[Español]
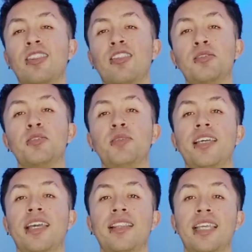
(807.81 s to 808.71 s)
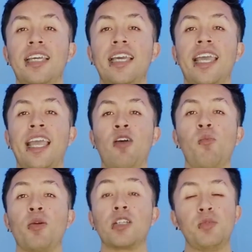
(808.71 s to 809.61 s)
Nos vemos mi gente en
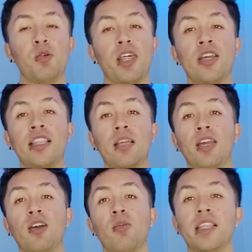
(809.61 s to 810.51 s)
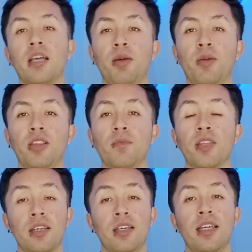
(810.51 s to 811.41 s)
un próximo video y también coméntame, bueno,
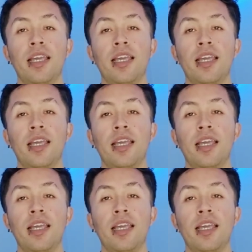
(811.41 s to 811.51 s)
